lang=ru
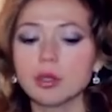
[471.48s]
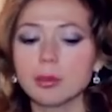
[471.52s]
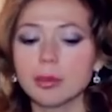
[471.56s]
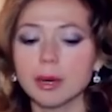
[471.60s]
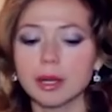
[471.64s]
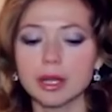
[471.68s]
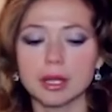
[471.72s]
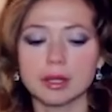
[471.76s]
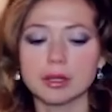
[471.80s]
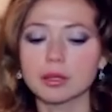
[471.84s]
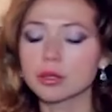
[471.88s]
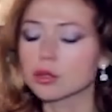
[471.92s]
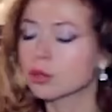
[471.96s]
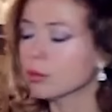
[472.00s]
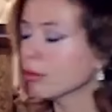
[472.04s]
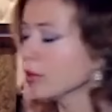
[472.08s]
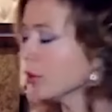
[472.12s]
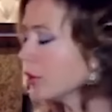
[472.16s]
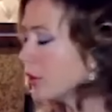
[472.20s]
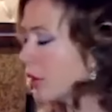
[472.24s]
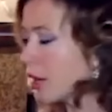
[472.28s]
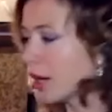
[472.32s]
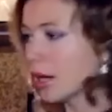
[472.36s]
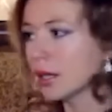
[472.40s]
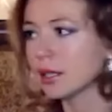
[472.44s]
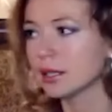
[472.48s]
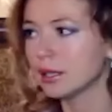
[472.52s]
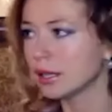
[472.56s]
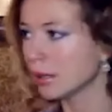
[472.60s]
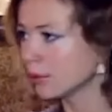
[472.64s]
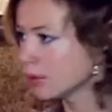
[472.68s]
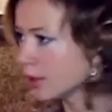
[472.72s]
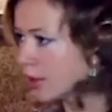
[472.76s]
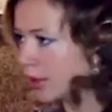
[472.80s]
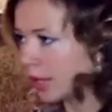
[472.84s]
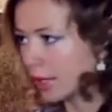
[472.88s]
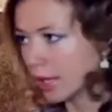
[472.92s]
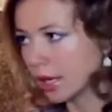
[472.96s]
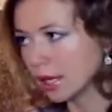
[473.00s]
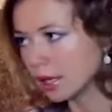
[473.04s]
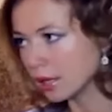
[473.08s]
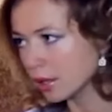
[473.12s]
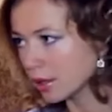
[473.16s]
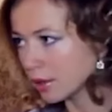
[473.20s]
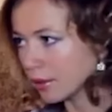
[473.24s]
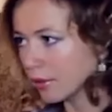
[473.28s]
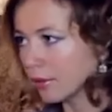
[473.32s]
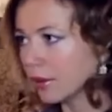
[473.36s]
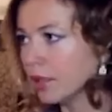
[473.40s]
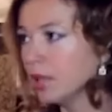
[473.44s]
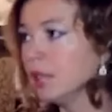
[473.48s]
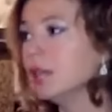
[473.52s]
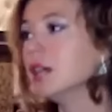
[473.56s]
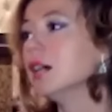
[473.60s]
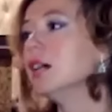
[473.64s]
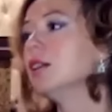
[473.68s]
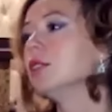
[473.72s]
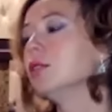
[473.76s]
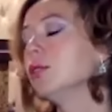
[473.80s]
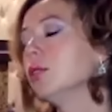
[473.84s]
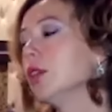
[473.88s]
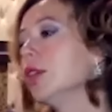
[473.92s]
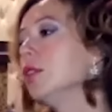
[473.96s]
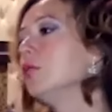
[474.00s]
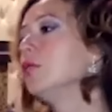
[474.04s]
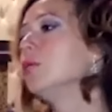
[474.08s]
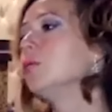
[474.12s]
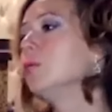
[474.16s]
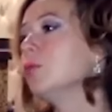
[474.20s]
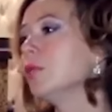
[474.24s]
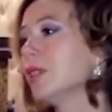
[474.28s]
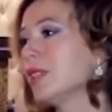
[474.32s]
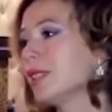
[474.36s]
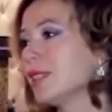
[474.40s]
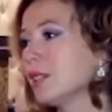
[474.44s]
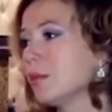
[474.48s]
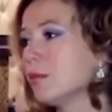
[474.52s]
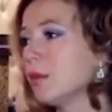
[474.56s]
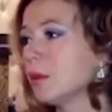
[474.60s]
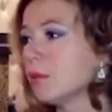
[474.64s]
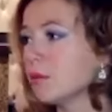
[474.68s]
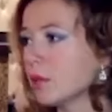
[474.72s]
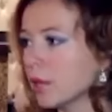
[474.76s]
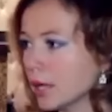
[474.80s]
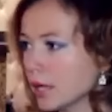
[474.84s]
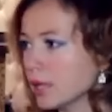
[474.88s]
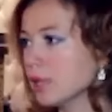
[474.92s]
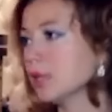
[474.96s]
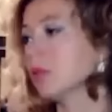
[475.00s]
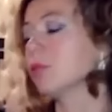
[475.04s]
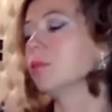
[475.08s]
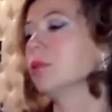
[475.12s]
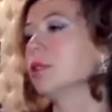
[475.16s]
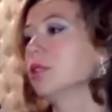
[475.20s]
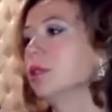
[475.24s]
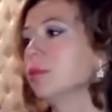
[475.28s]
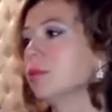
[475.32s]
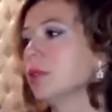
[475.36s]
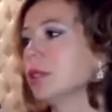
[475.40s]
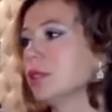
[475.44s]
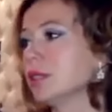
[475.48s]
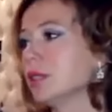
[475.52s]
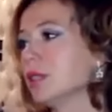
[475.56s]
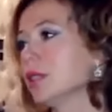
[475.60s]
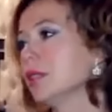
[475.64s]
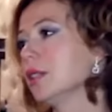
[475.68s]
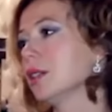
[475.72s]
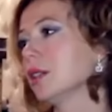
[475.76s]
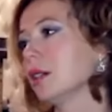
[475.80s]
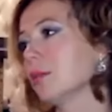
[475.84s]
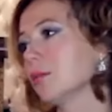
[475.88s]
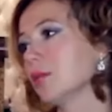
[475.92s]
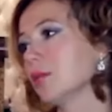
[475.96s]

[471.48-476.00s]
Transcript: Однако артистка не отвечает. Остается надеяться, что в скором времени Елена